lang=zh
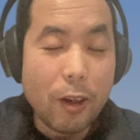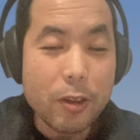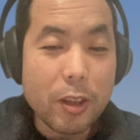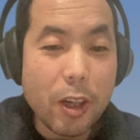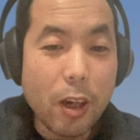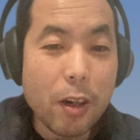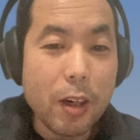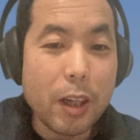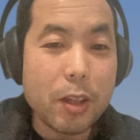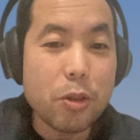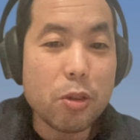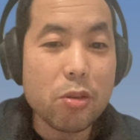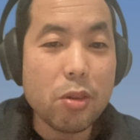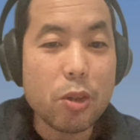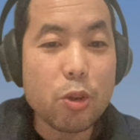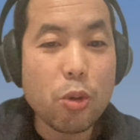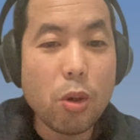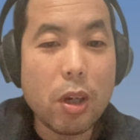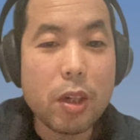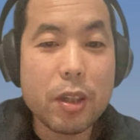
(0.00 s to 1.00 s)
啊，第二点就
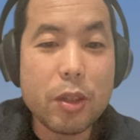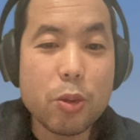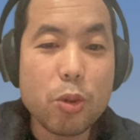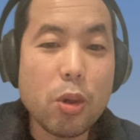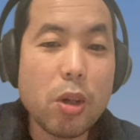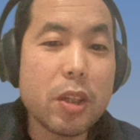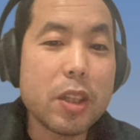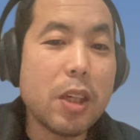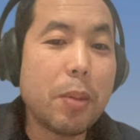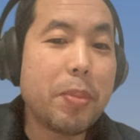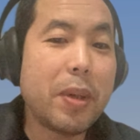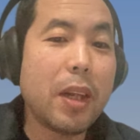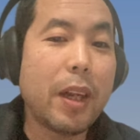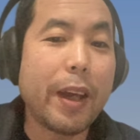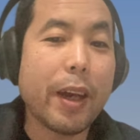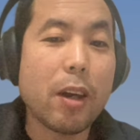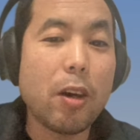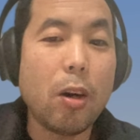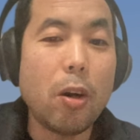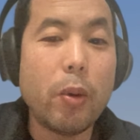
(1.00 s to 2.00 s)
是创创业
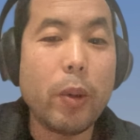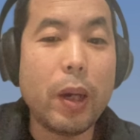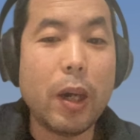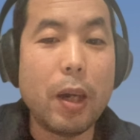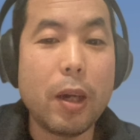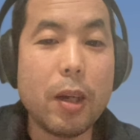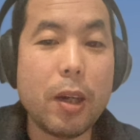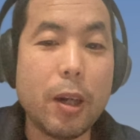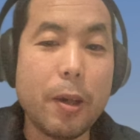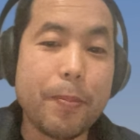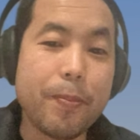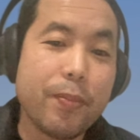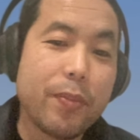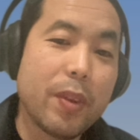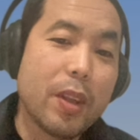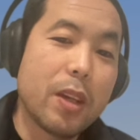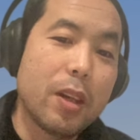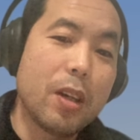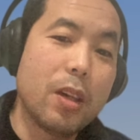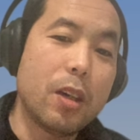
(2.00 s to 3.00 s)
壁垒高啊啊
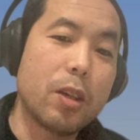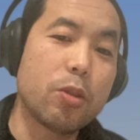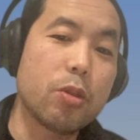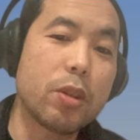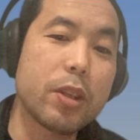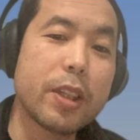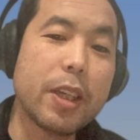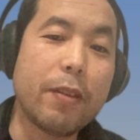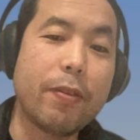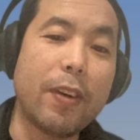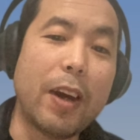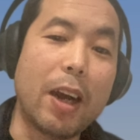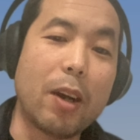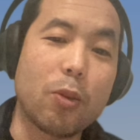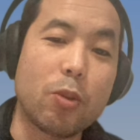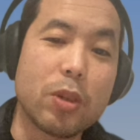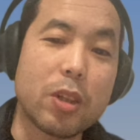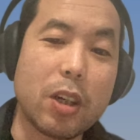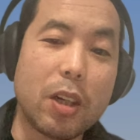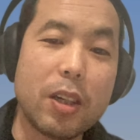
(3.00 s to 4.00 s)
啊，就是在
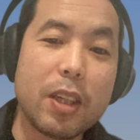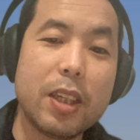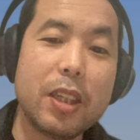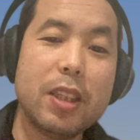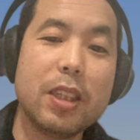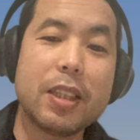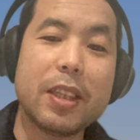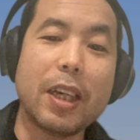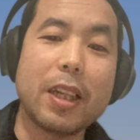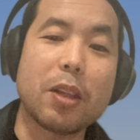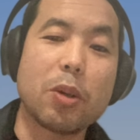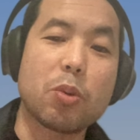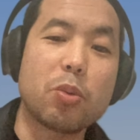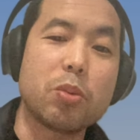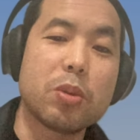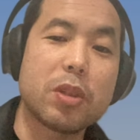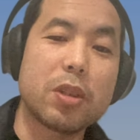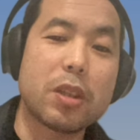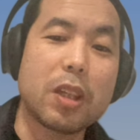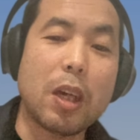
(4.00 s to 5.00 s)
法国成立一家的
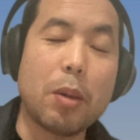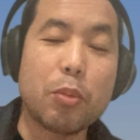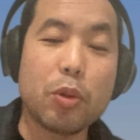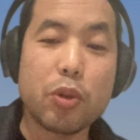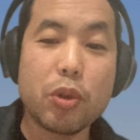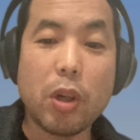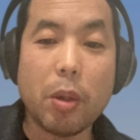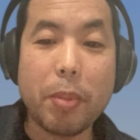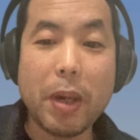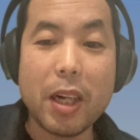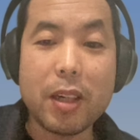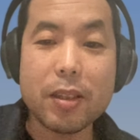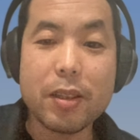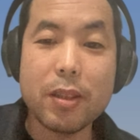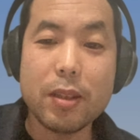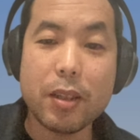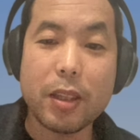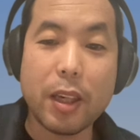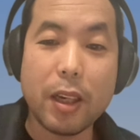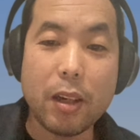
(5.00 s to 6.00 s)
公司，差不多需要八
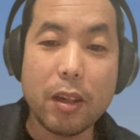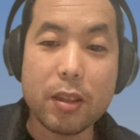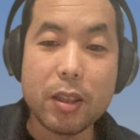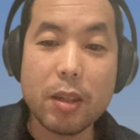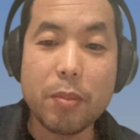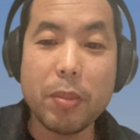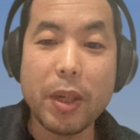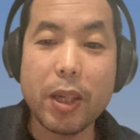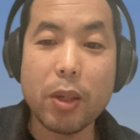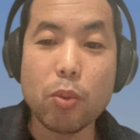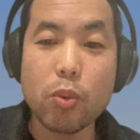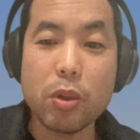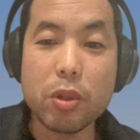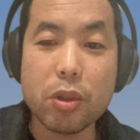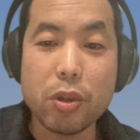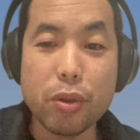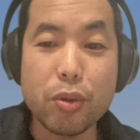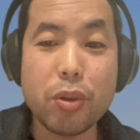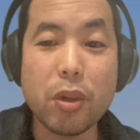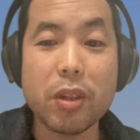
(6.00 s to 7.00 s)
十四天啊，在美
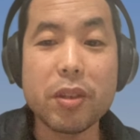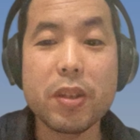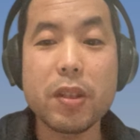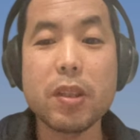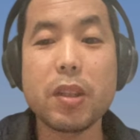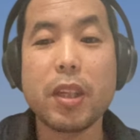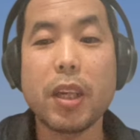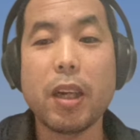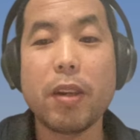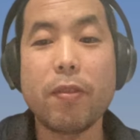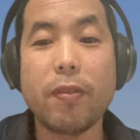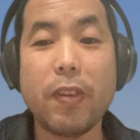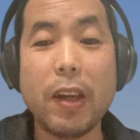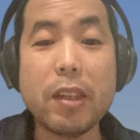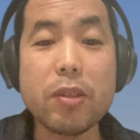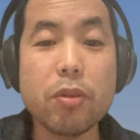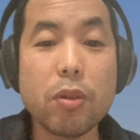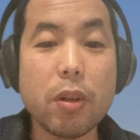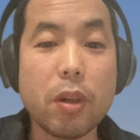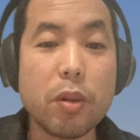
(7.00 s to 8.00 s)
国只需要四天，
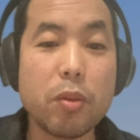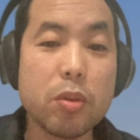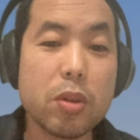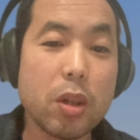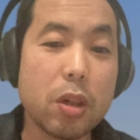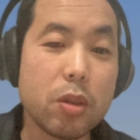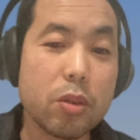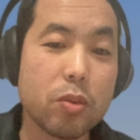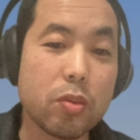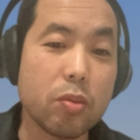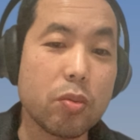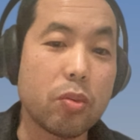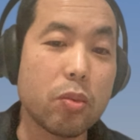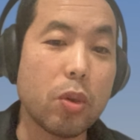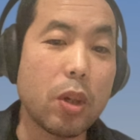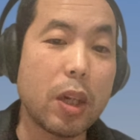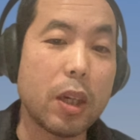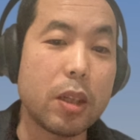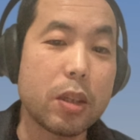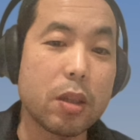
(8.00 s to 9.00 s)
繁琐的流程
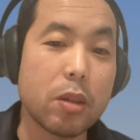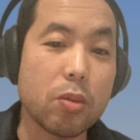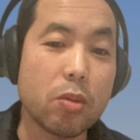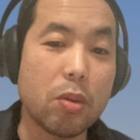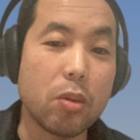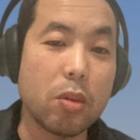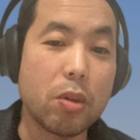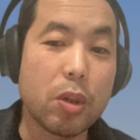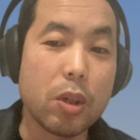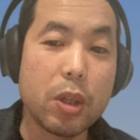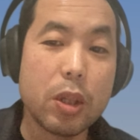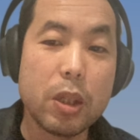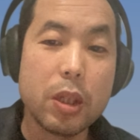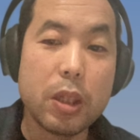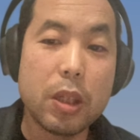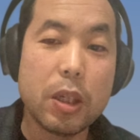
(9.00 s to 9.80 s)
阻断了这种